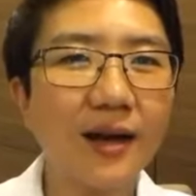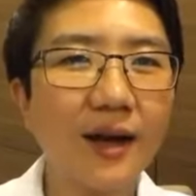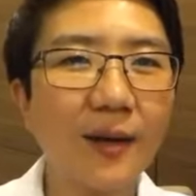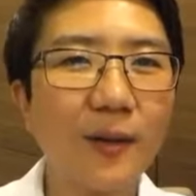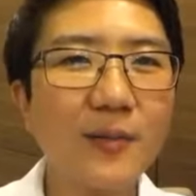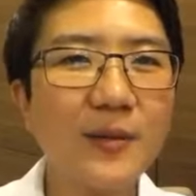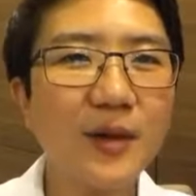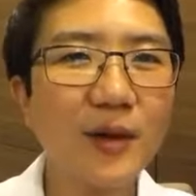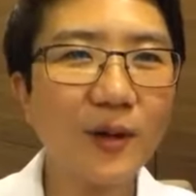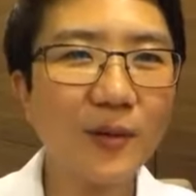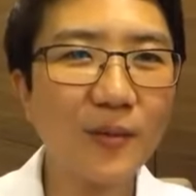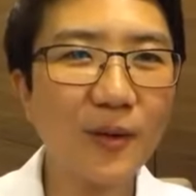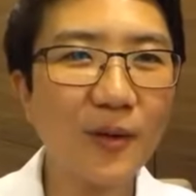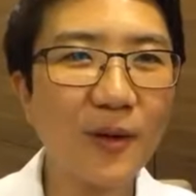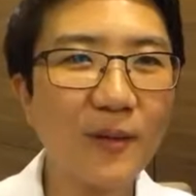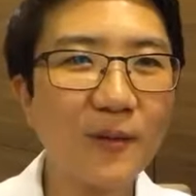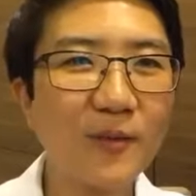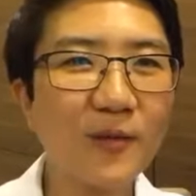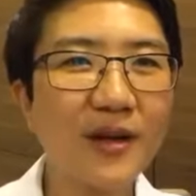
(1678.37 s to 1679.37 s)
เพราะมีคนบอก
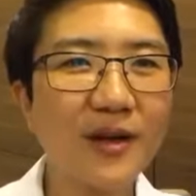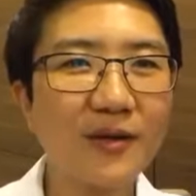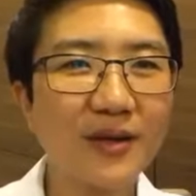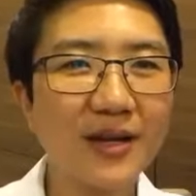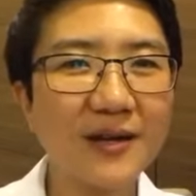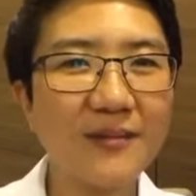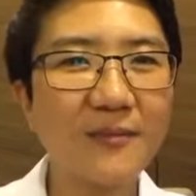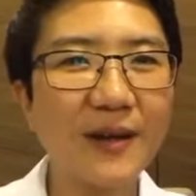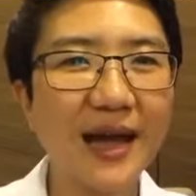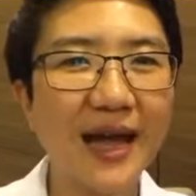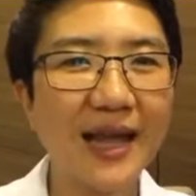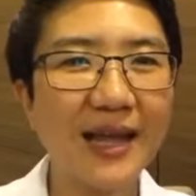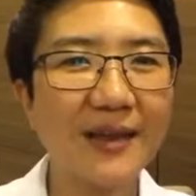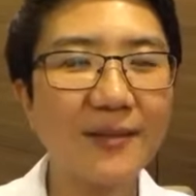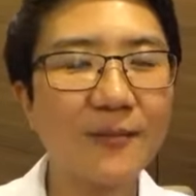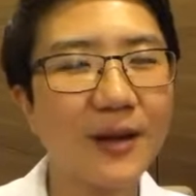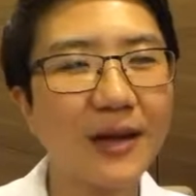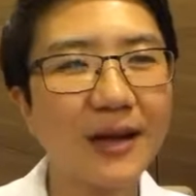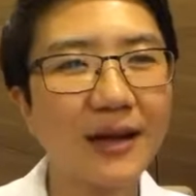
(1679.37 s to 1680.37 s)
ว่าพูดเร็วเกินไป
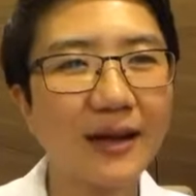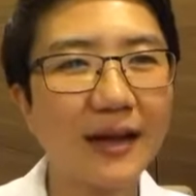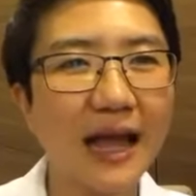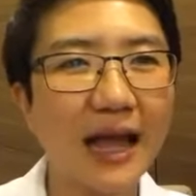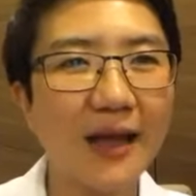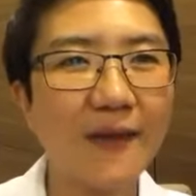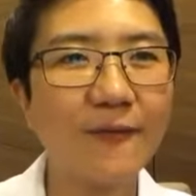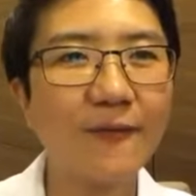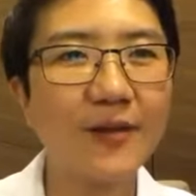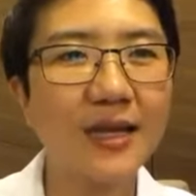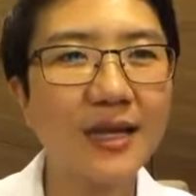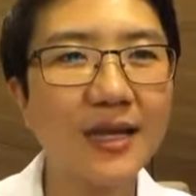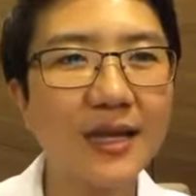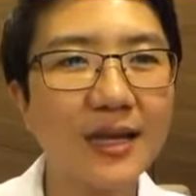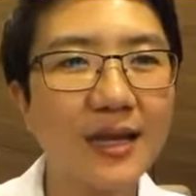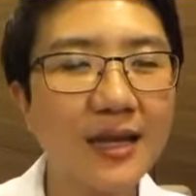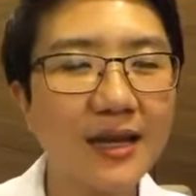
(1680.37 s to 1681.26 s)
เป็นไลฟ์ที่